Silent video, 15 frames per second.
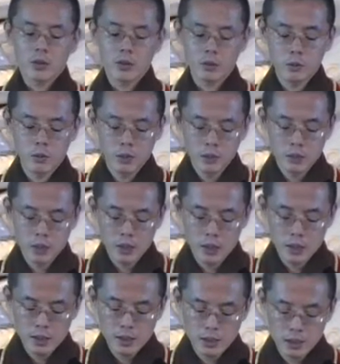
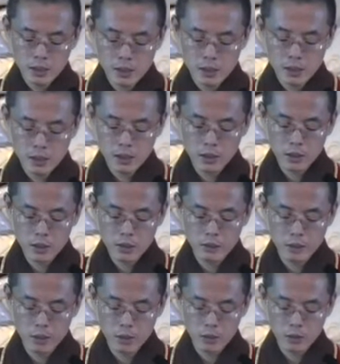于此
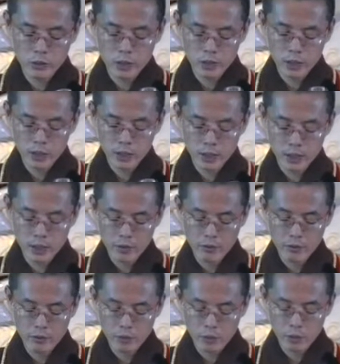佛是言
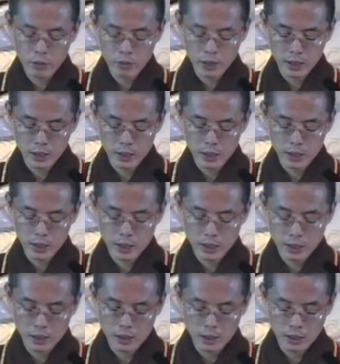菩
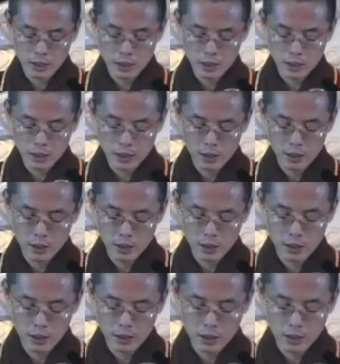
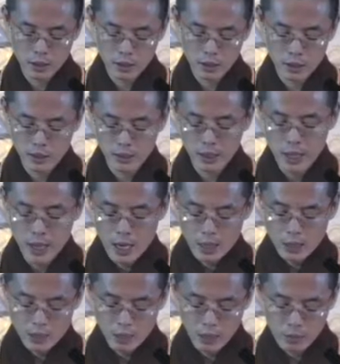提，
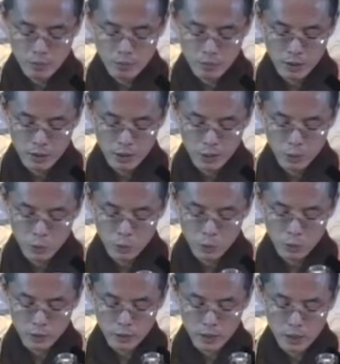生命。
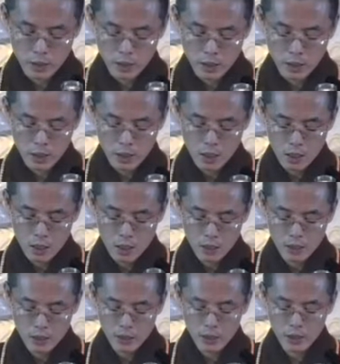第
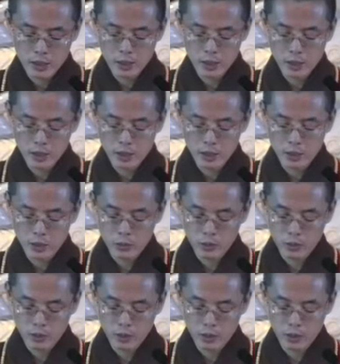2世尊，